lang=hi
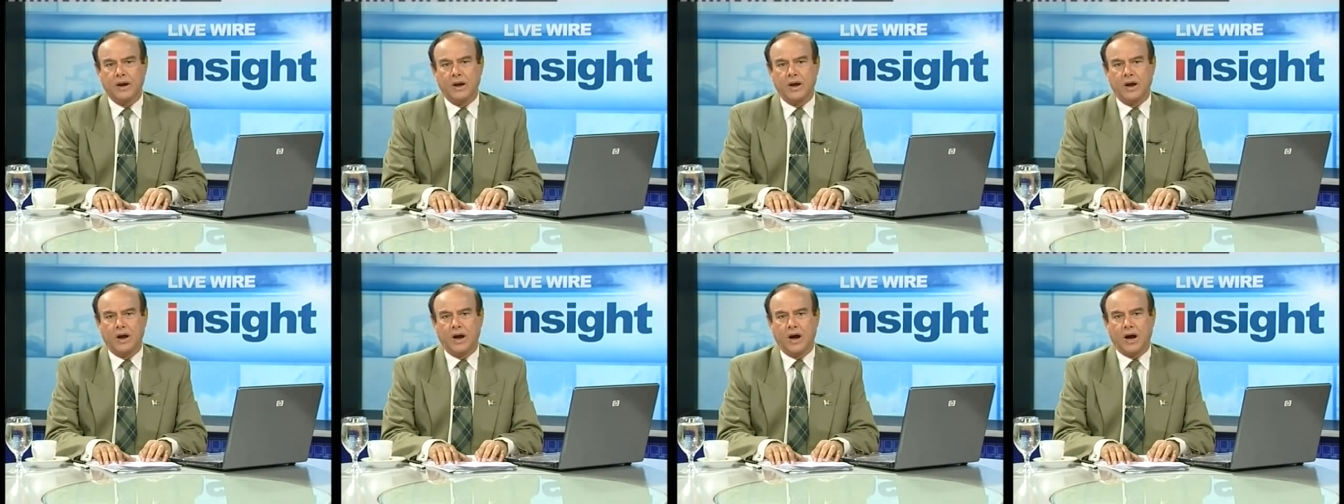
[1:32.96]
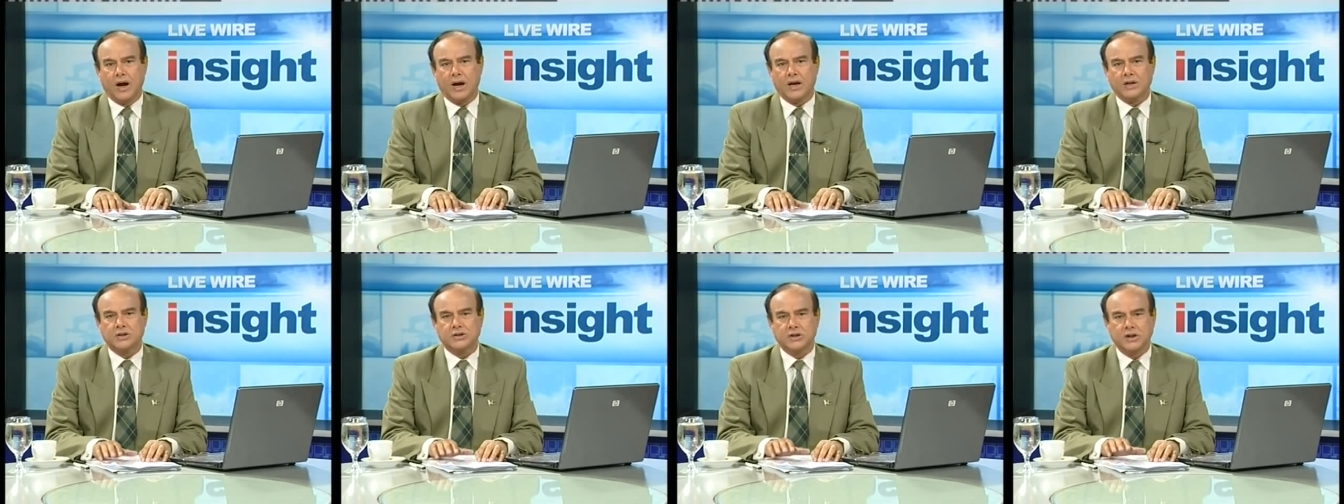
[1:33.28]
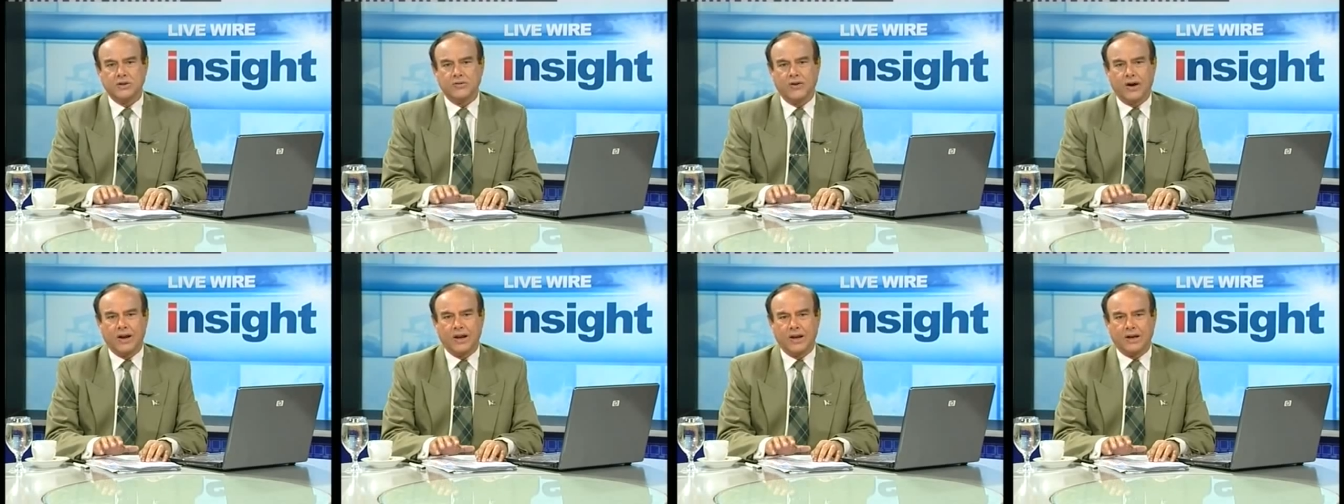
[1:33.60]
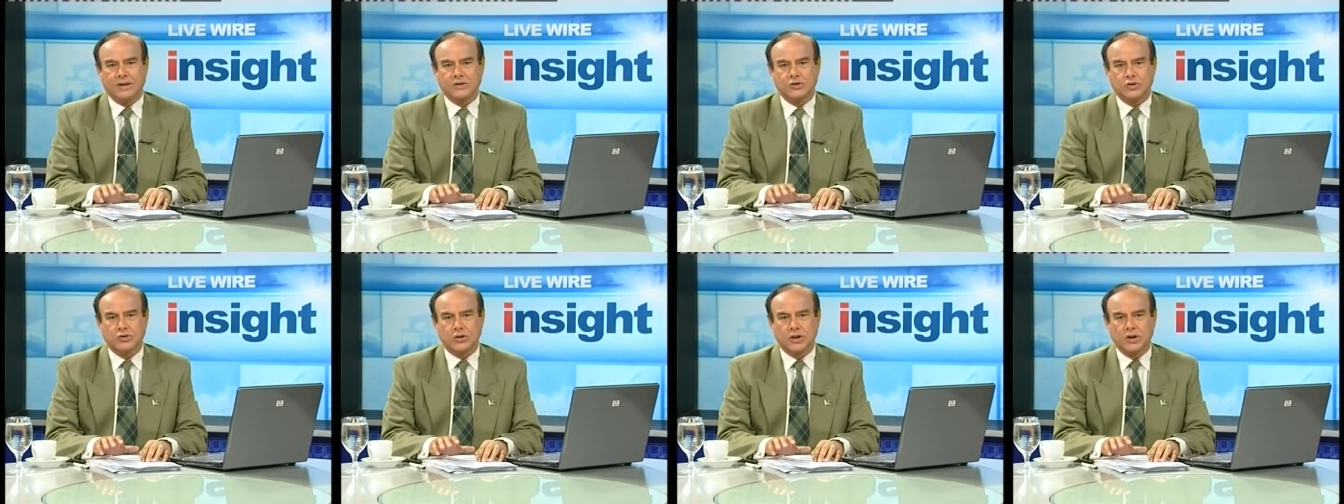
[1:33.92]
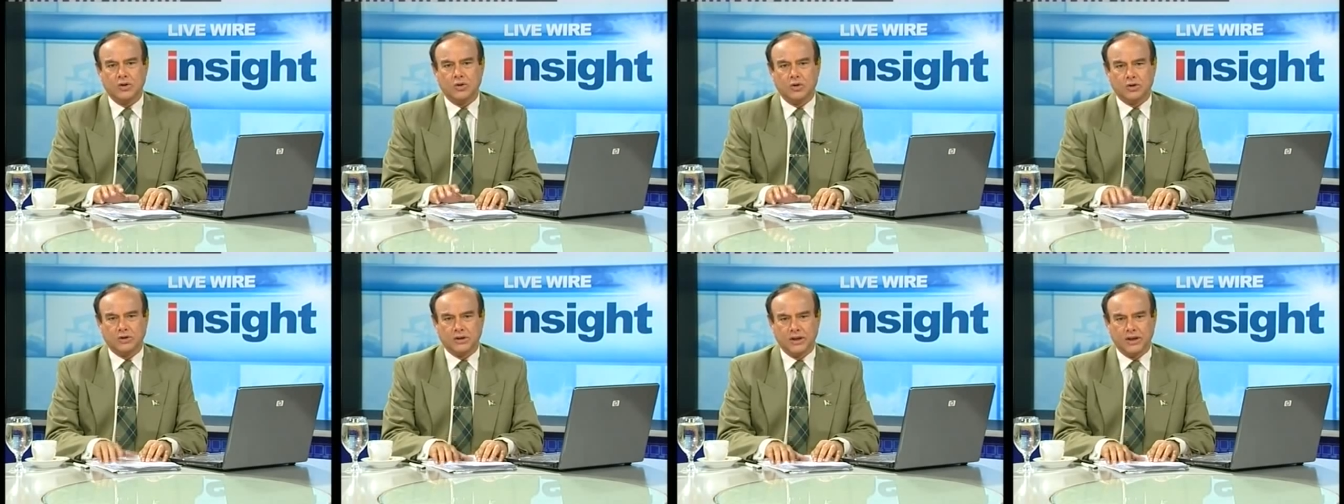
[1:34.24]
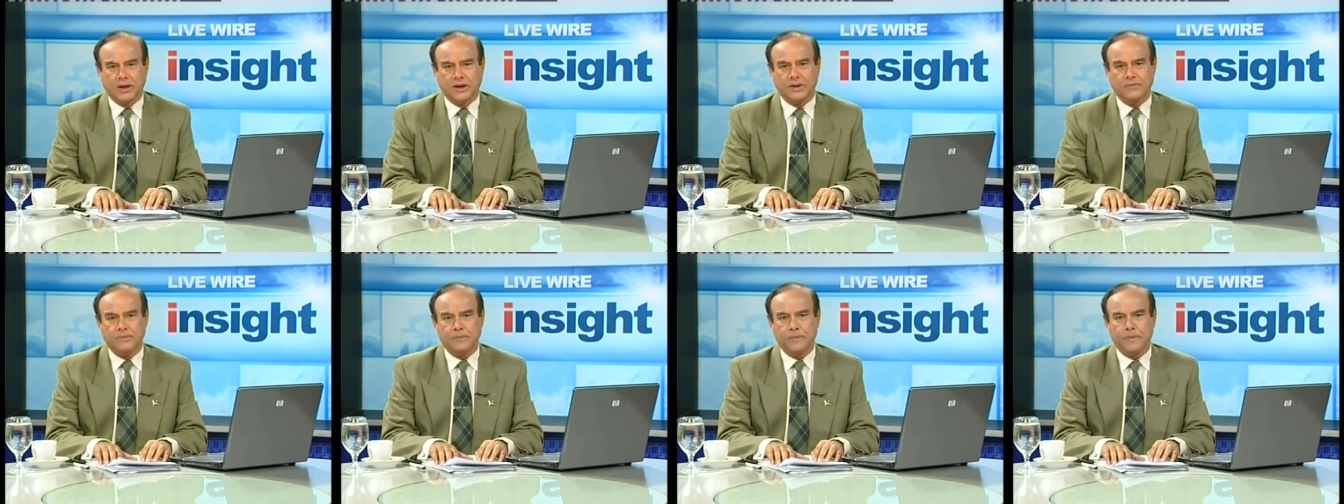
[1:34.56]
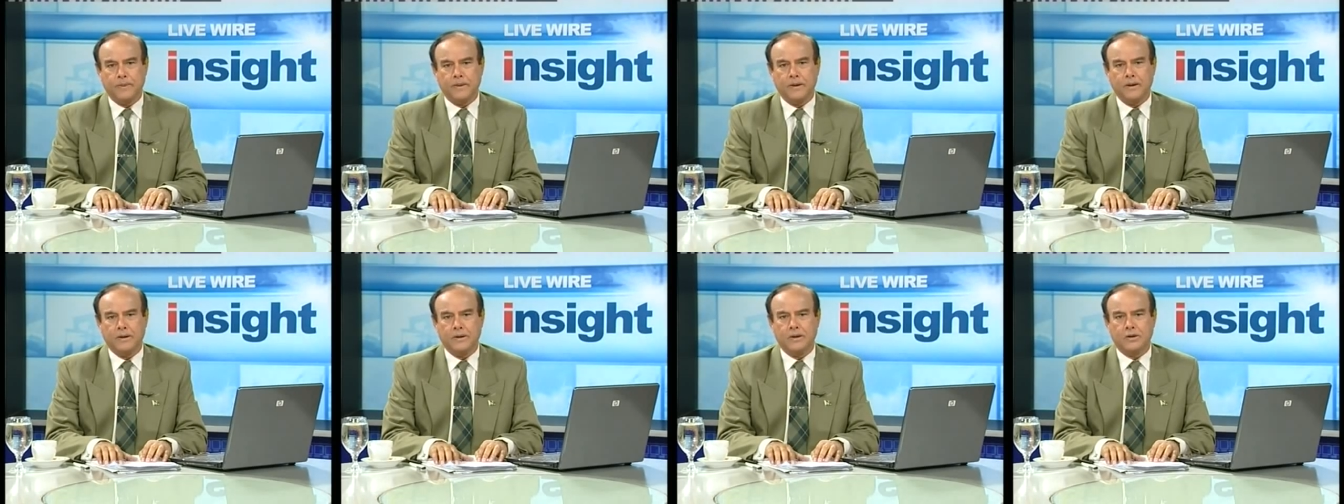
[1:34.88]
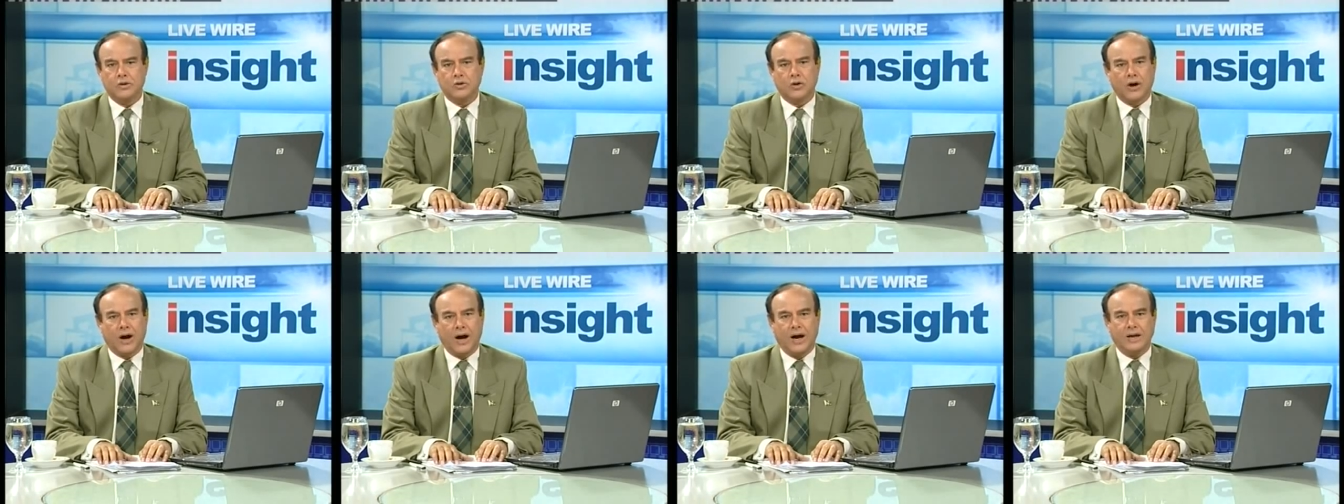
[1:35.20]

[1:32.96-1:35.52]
अगर शिनवा लग चुकी होती तो